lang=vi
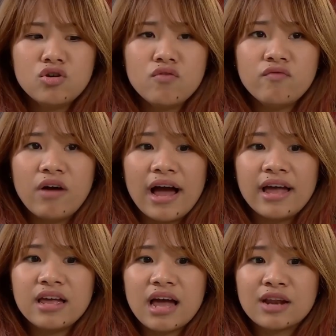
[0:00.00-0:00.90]
chứ không
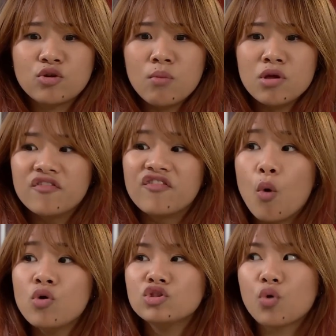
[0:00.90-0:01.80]
phải anh cũng có nhiều
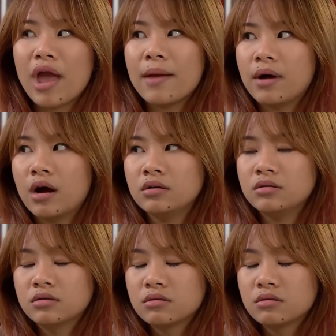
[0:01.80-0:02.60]
phủ với tụi em hả